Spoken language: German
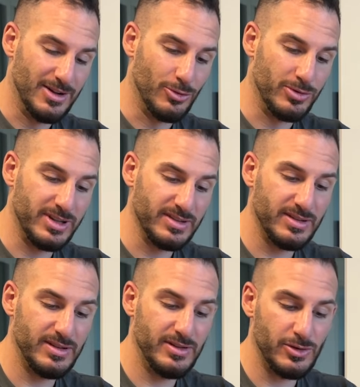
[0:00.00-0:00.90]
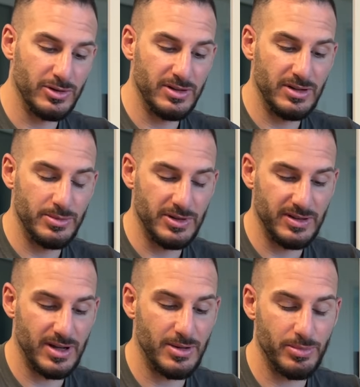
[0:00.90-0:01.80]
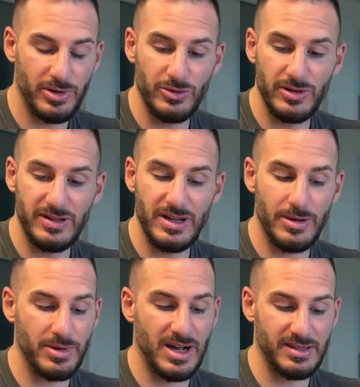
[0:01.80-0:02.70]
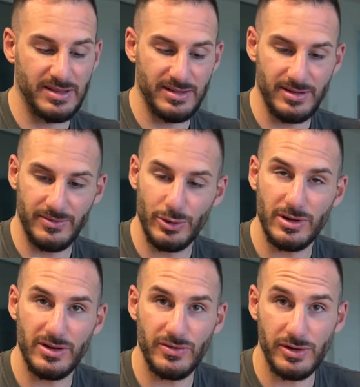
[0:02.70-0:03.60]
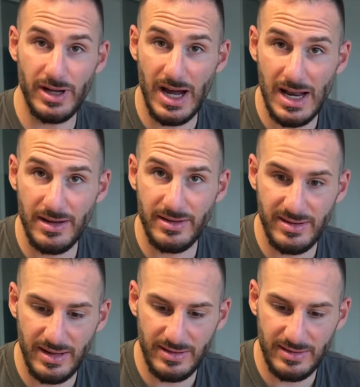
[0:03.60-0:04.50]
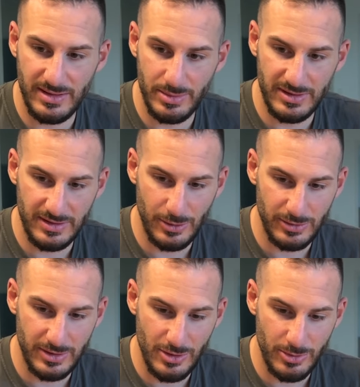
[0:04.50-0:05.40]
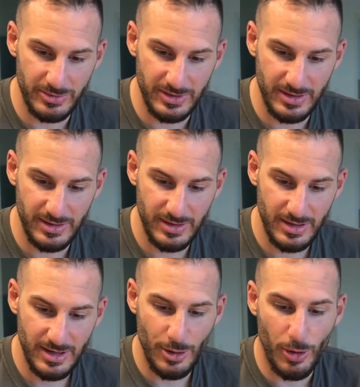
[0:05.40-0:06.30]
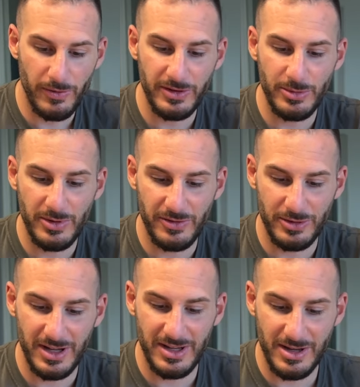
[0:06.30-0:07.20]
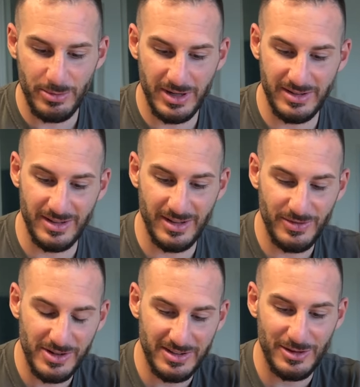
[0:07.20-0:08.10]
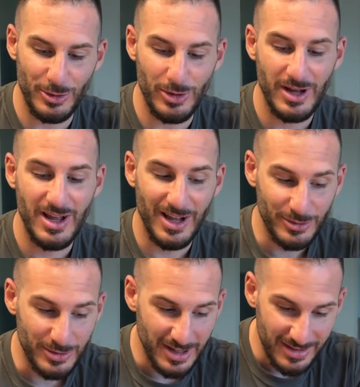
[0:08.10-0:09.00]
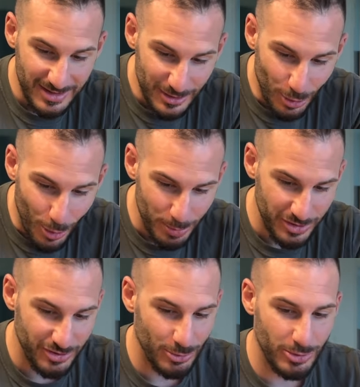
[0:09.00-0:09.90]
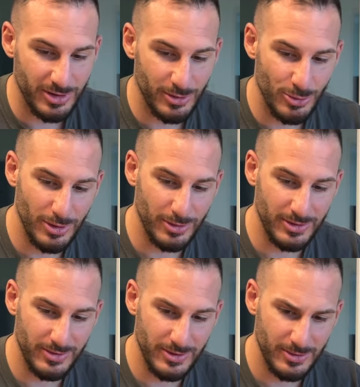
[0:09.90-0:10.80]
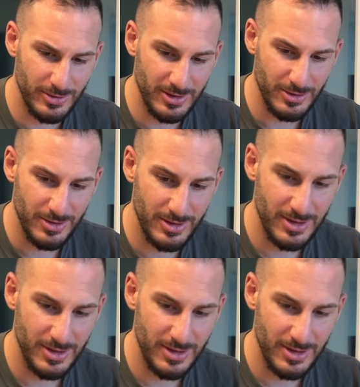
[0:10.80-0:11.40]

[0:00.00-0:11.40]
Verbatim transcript: Und das ist die Sorte, die mich persönlich hier am krassesten, wirklich von allen sechs, die bis jetzt rausgekommen sind, erhoffe ich mir von der hier am meisten. Ich finde, das sieht auch, also das sieht optisch ultra cool aus. Findest die du nicht Farbe auch? Farbe